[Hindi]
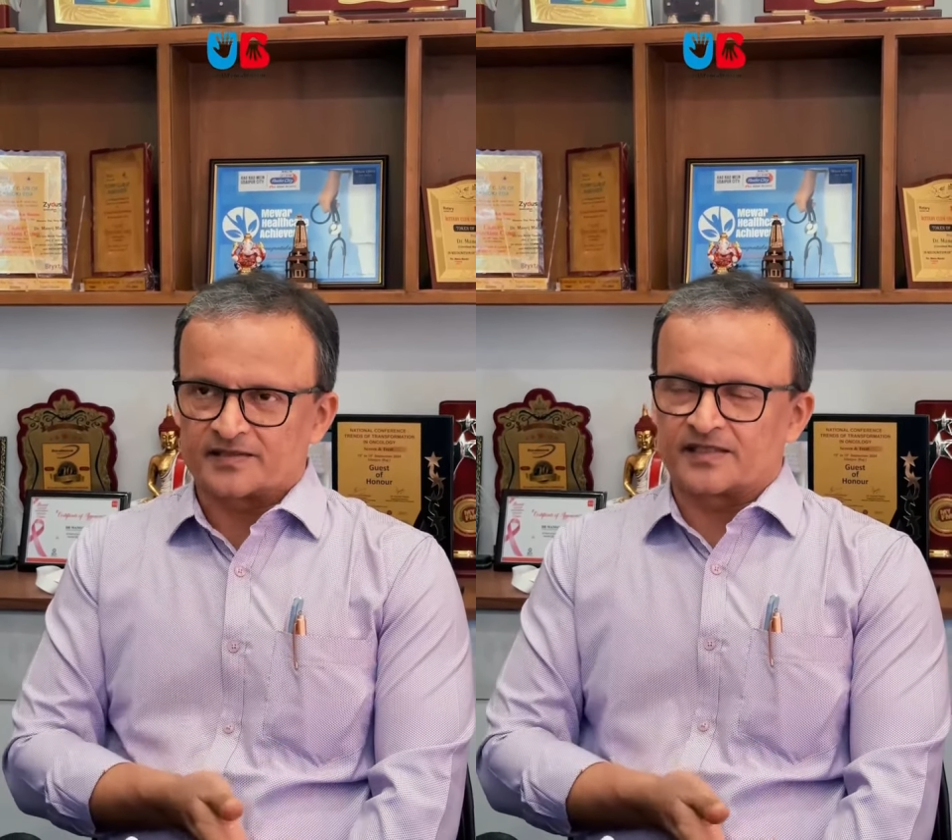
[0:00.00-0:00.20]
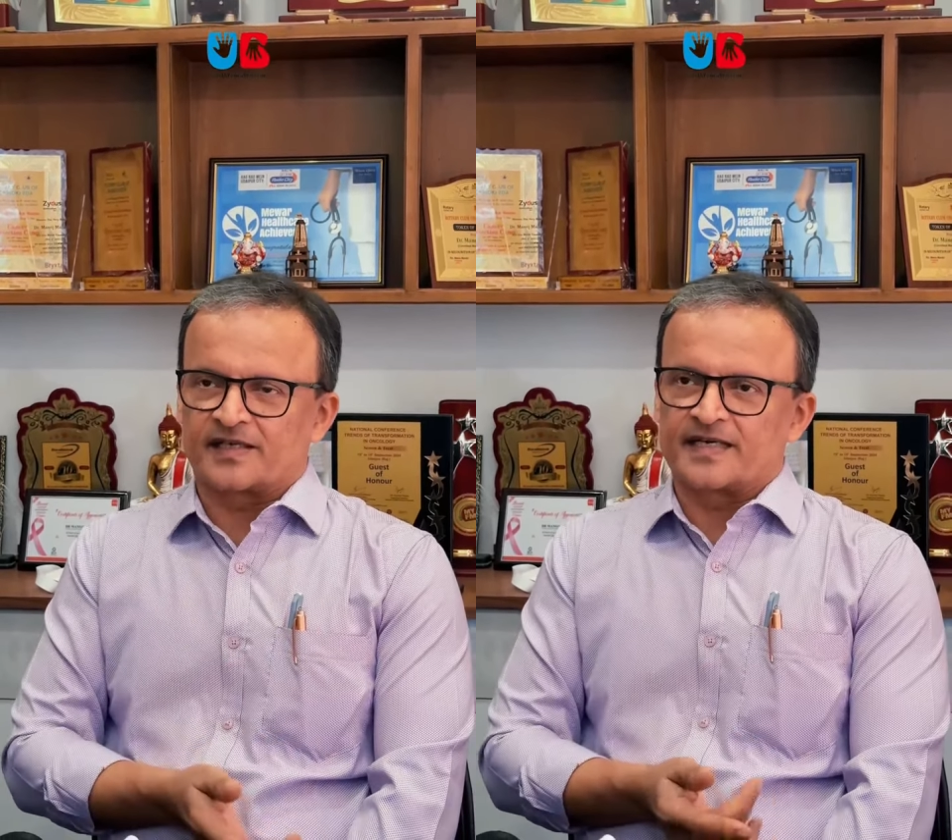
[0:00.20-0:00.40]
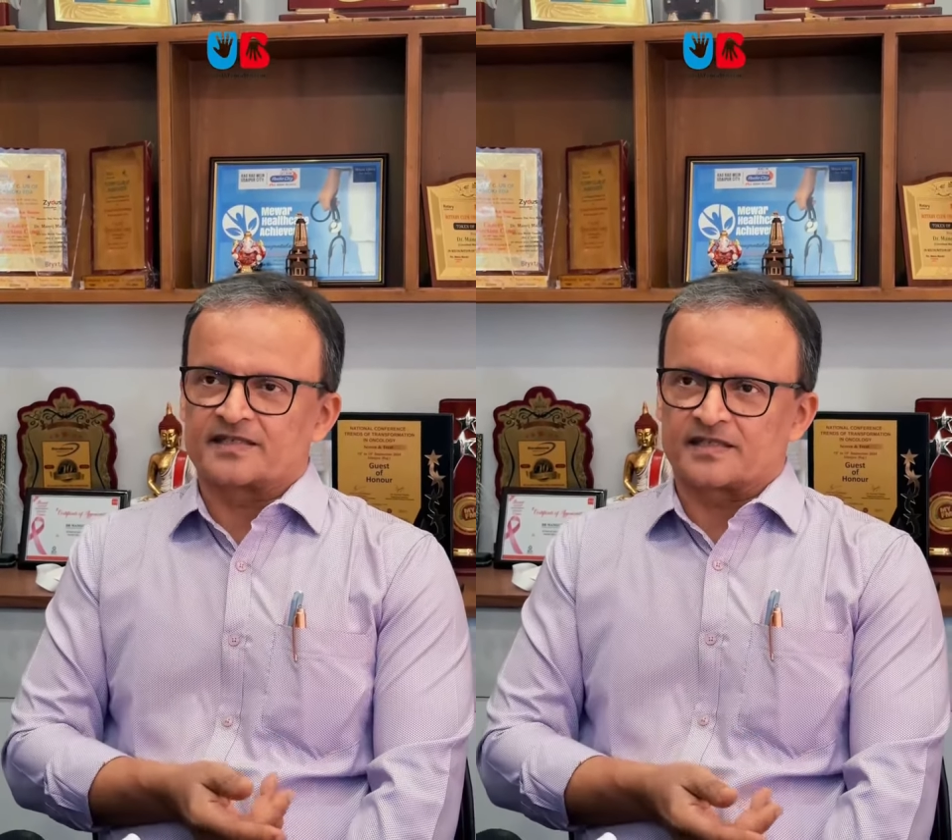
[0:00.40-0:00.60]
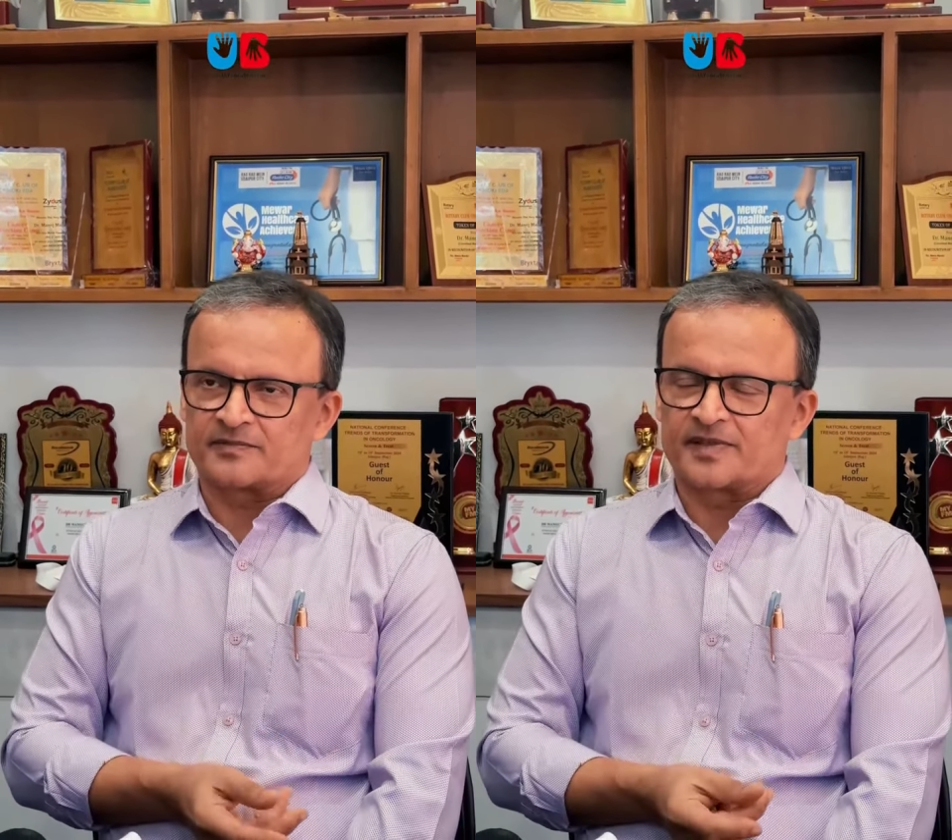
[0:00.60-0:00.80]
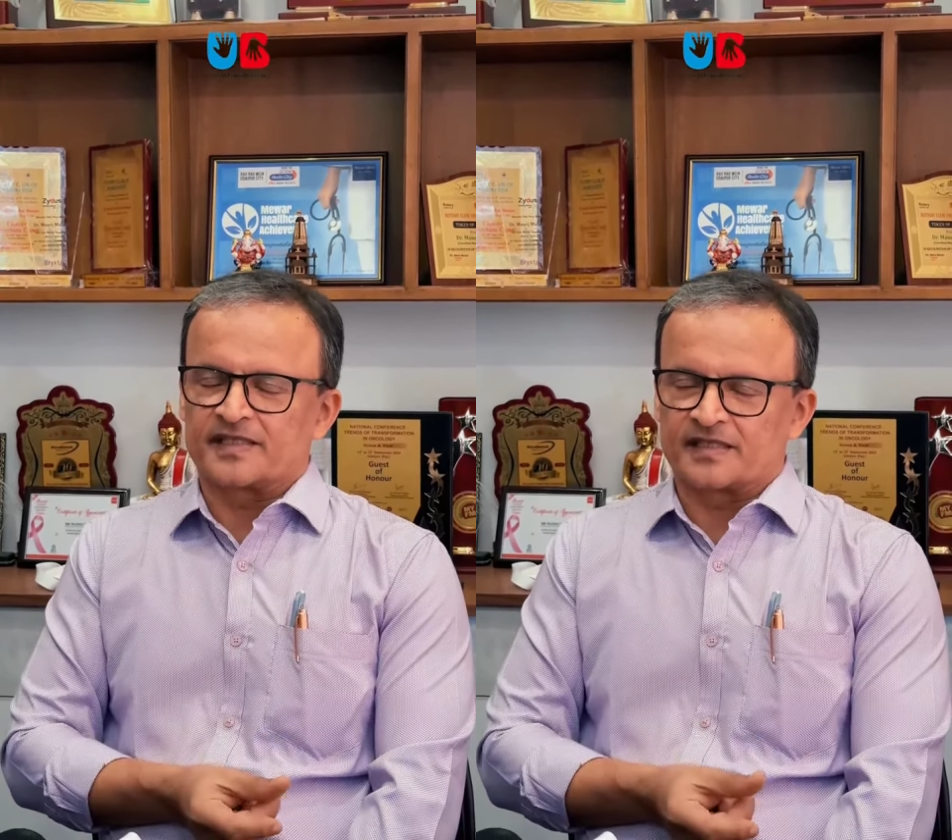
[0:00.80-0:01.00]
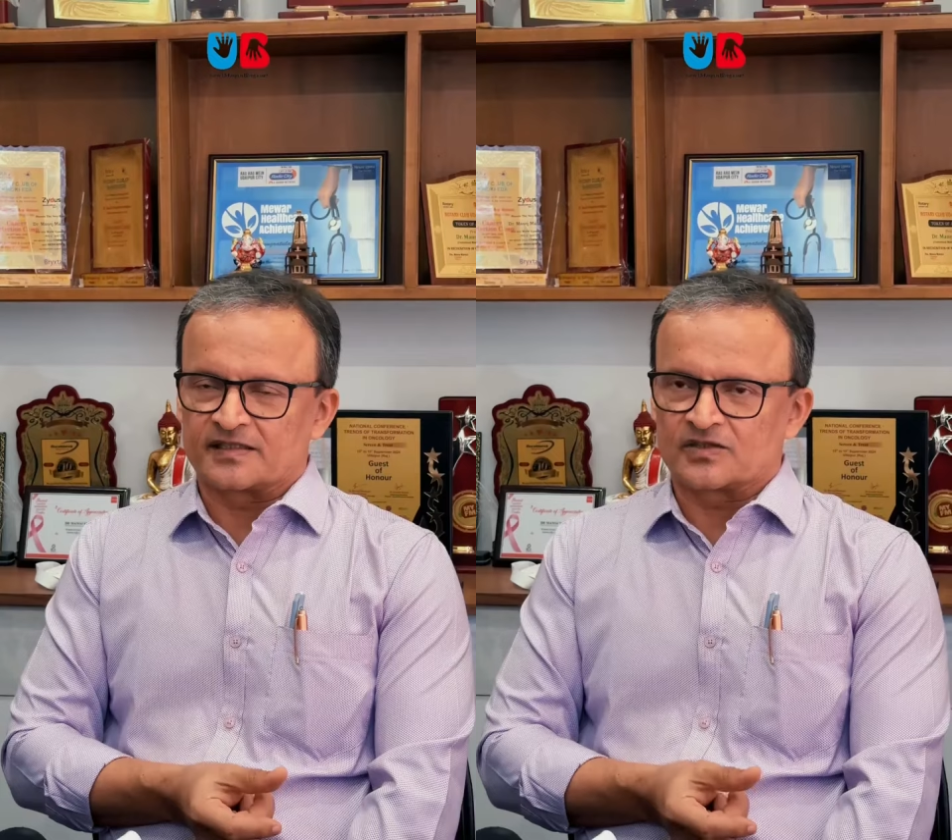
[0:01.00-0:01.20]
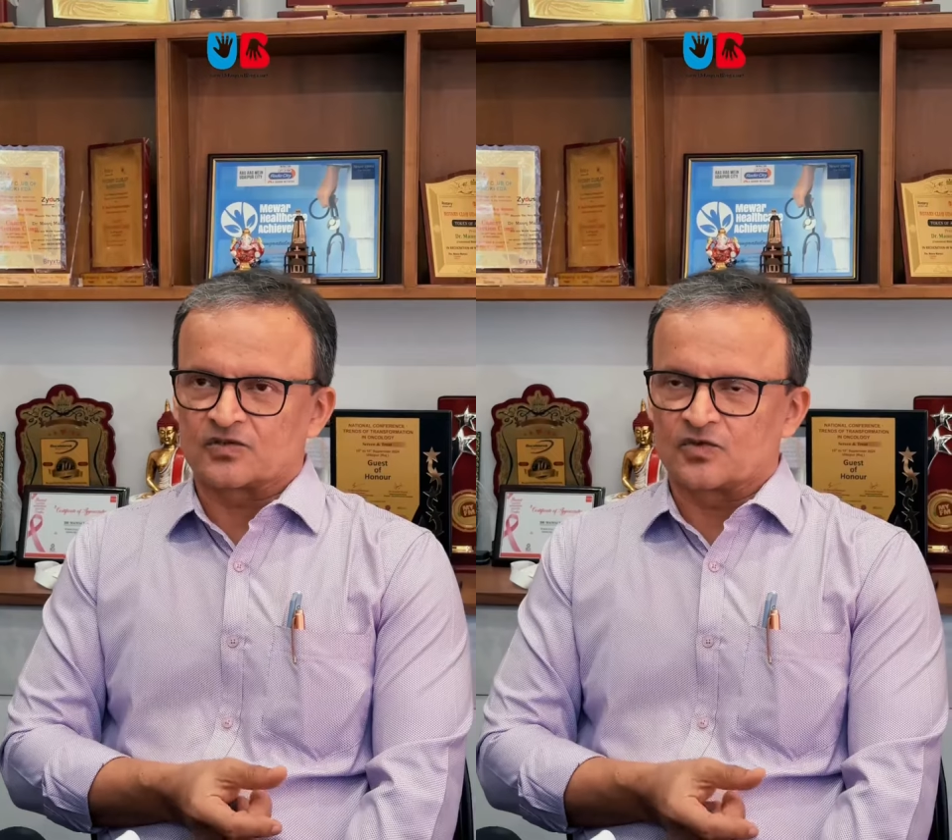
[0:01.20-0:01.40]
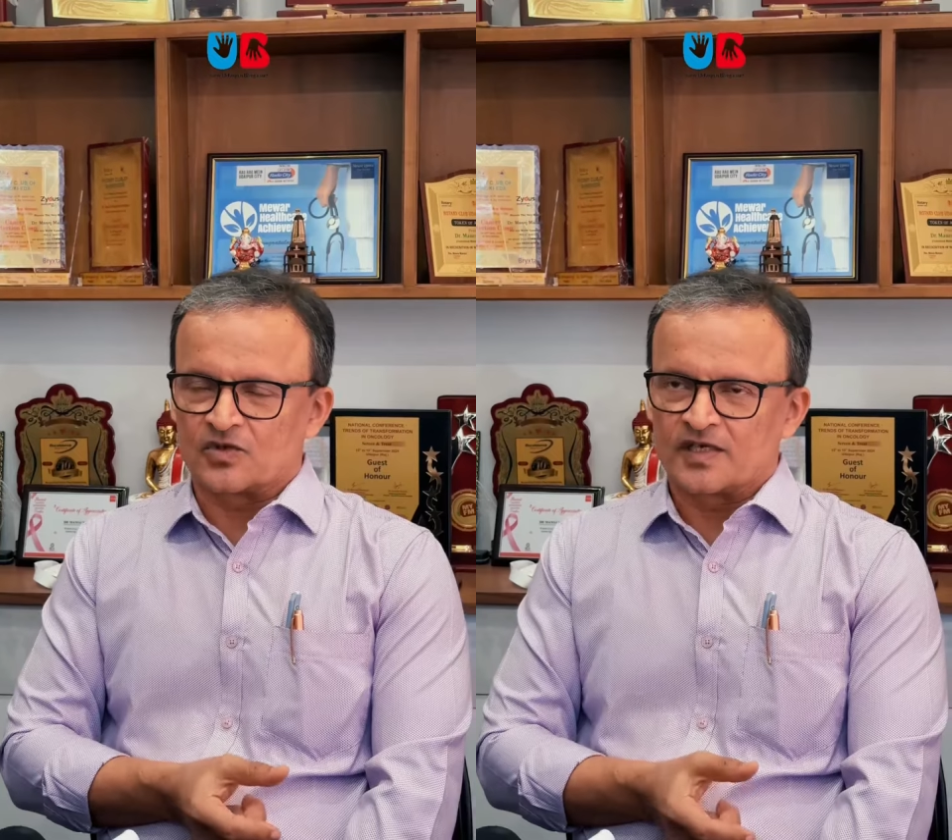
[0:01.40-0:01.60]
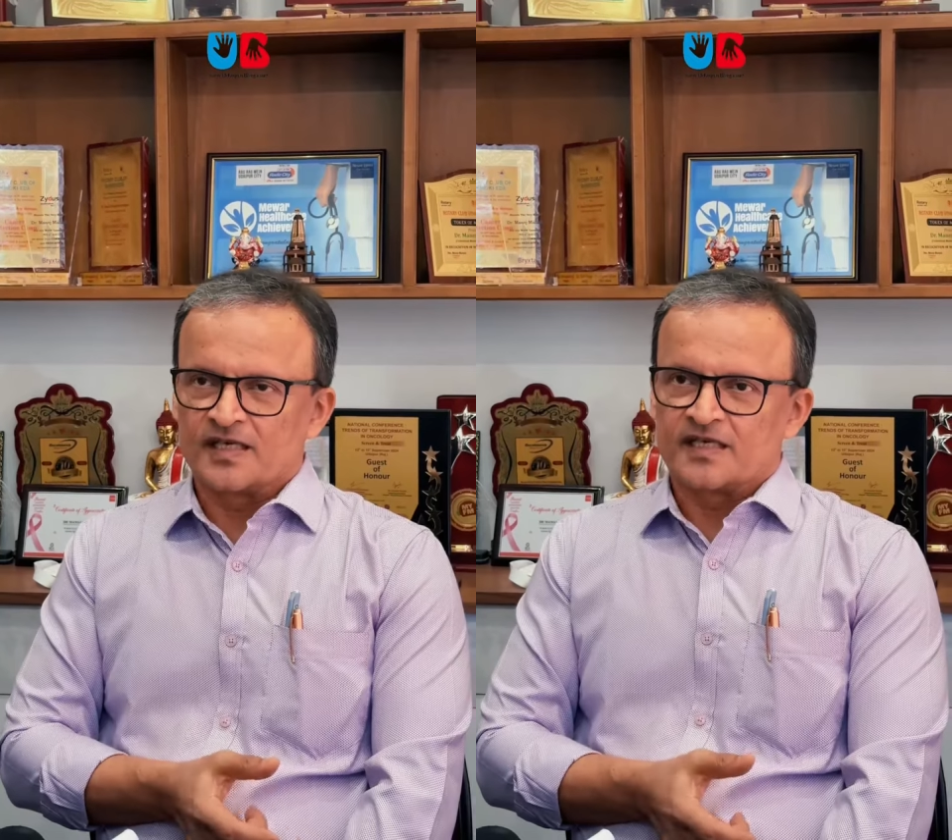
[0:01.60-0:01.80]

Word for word: सनराइज कंपनी के अंदर तो वो